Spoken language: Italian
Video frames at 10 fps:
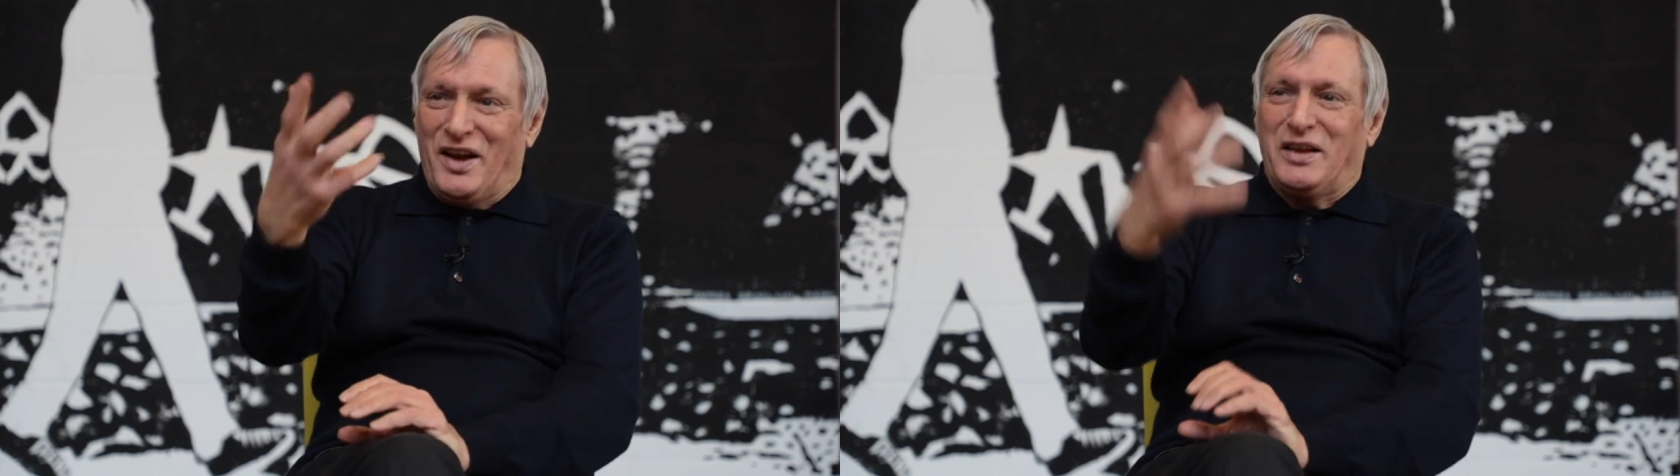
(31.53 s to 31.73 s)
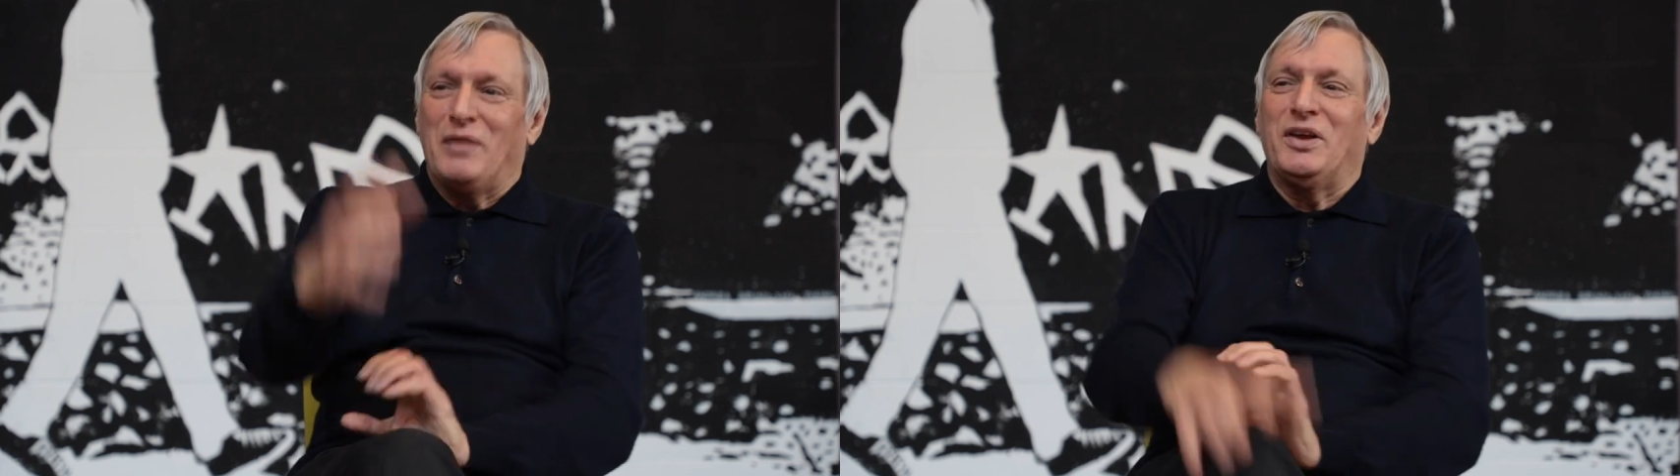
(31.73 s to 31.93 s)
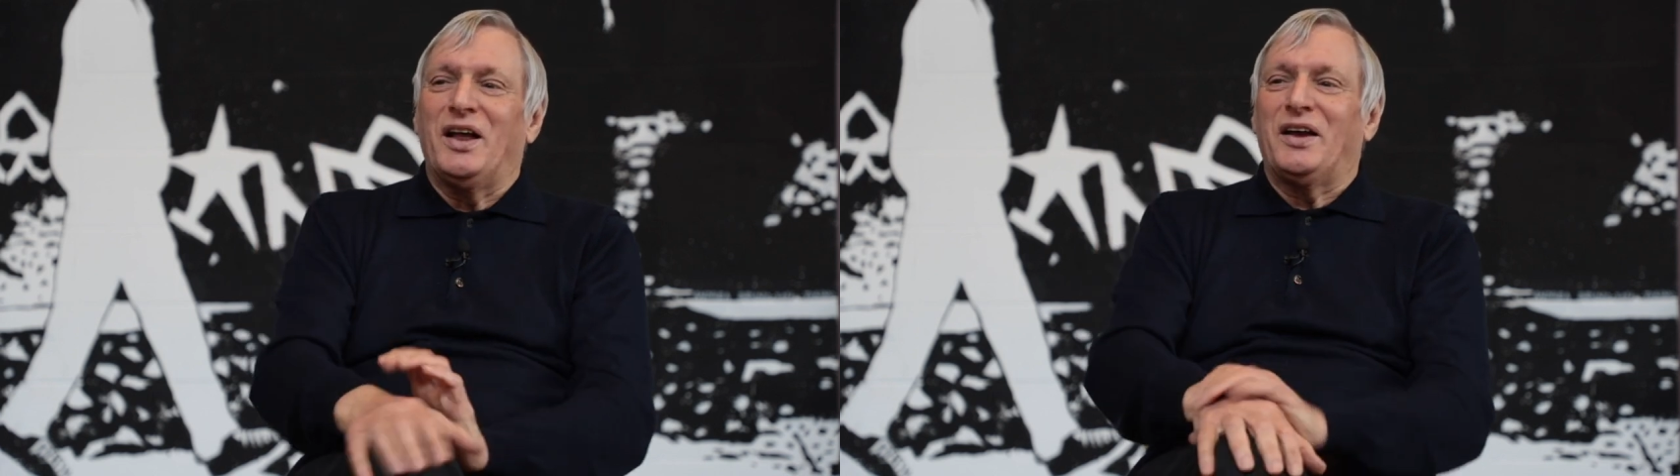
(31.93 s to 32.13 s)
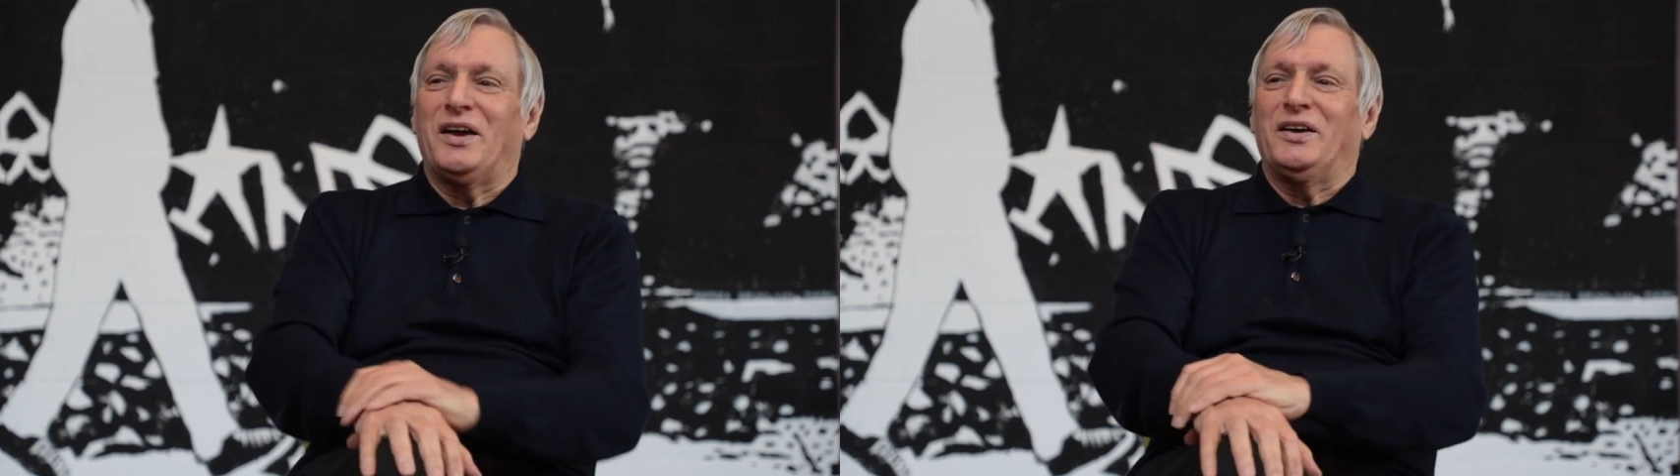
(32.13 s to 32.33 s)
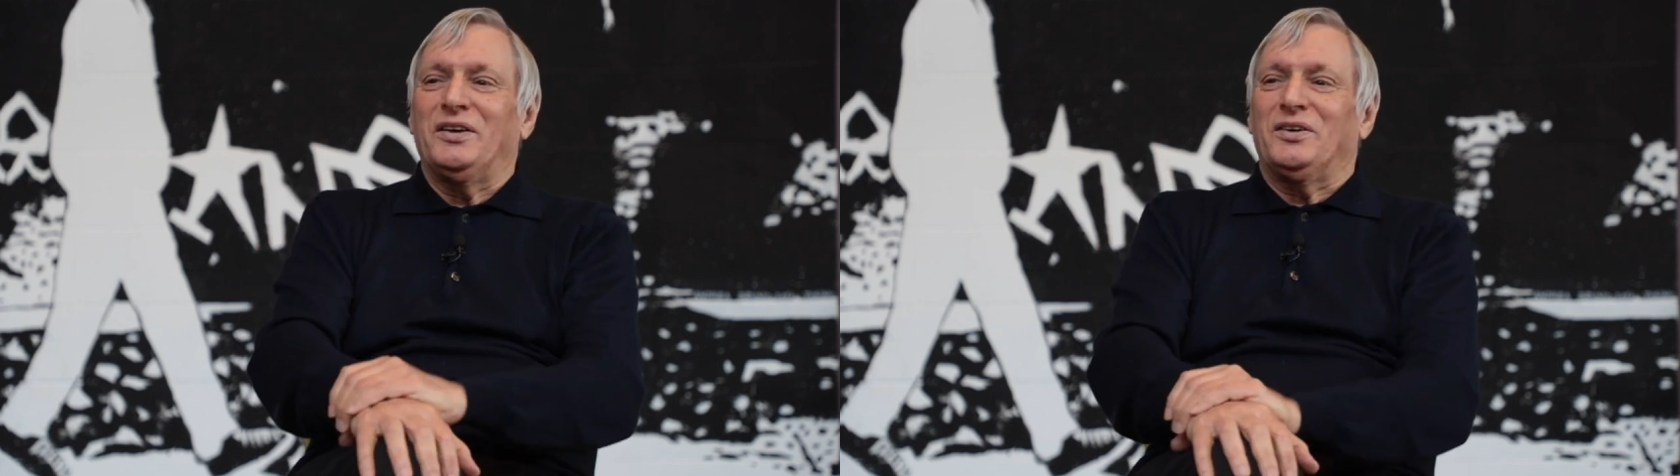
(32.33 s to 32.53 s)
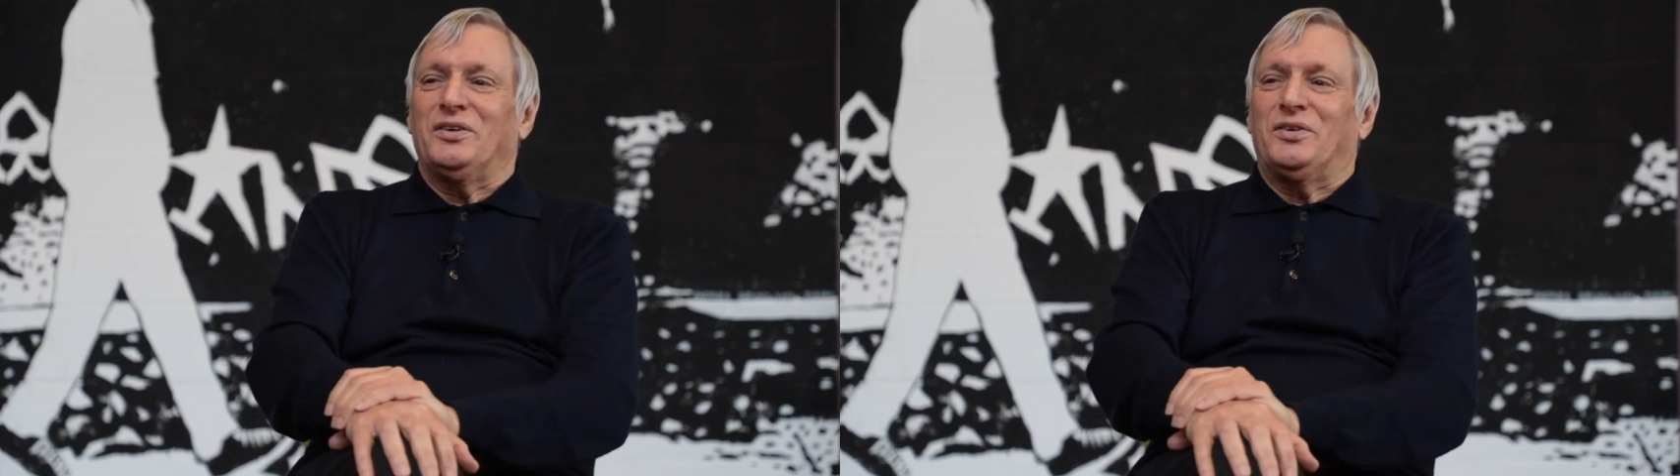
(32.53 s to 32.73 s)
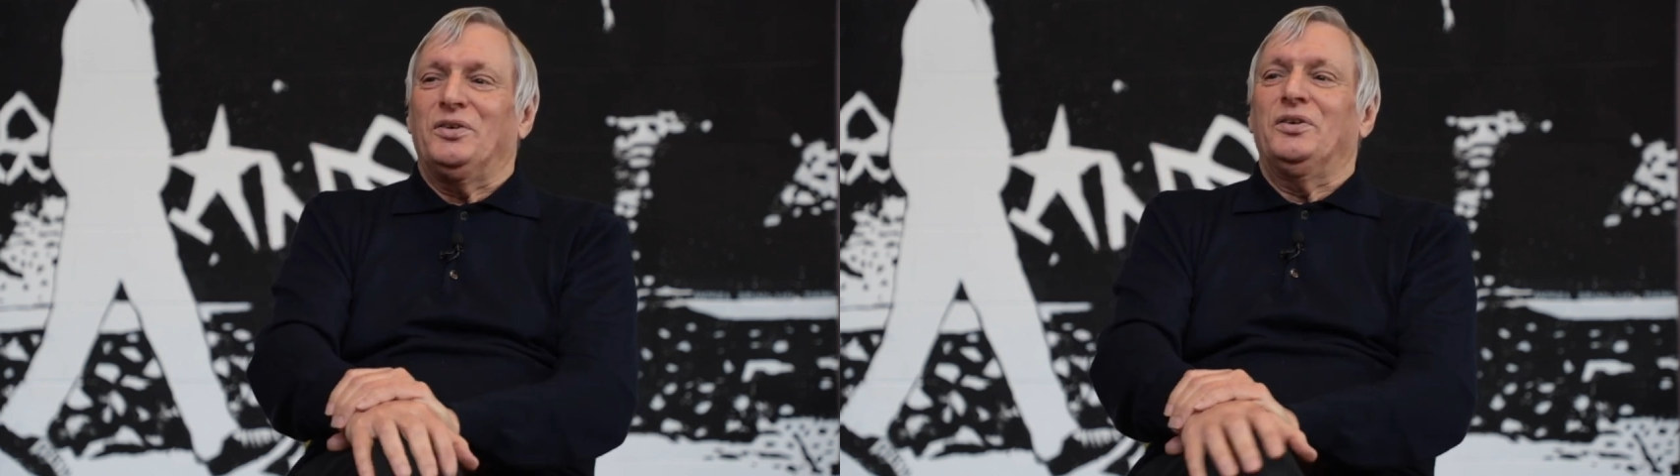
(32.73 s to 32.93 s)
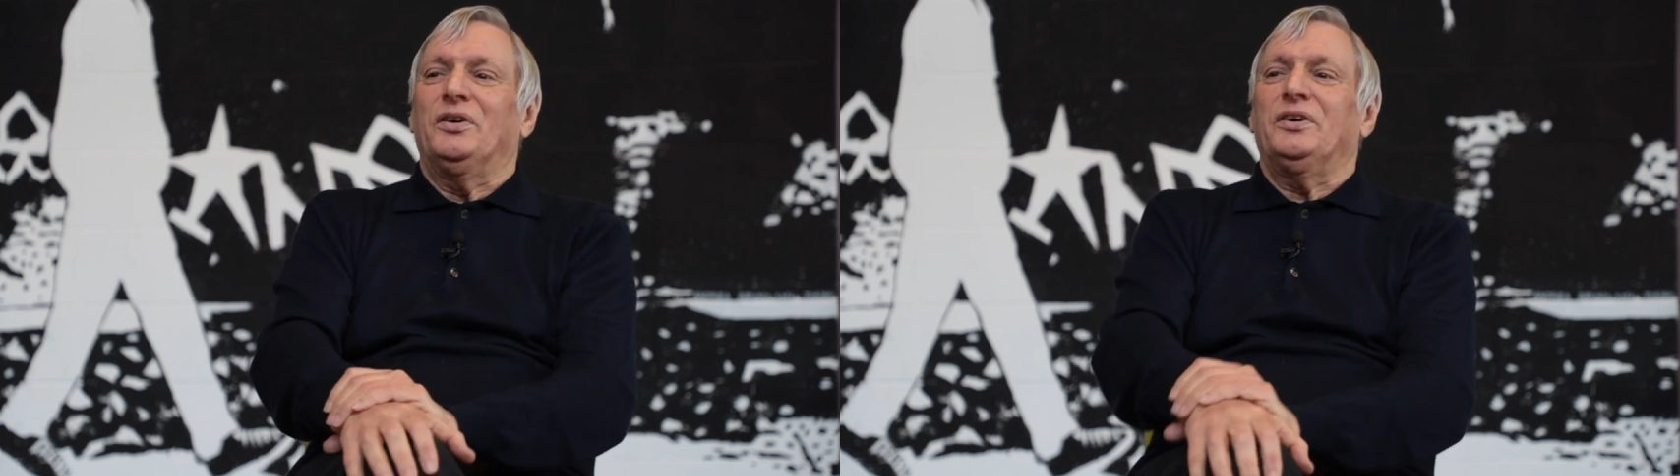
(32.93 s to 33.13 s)
a camminare
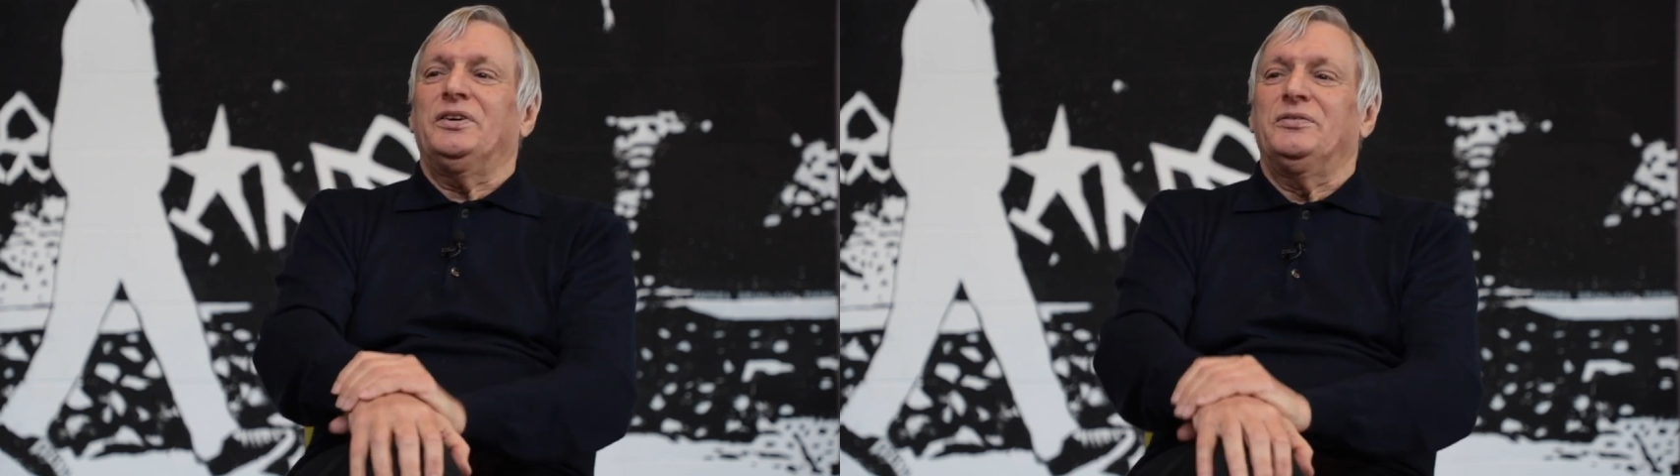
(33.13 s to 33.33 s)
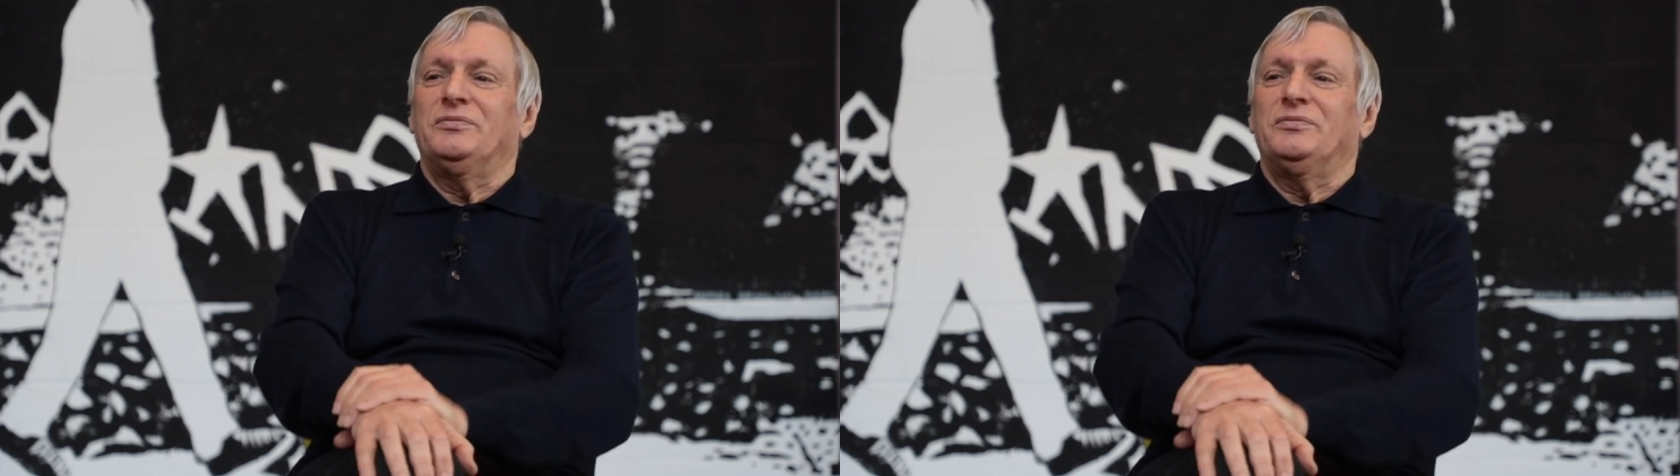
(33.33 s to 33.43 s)
con noi.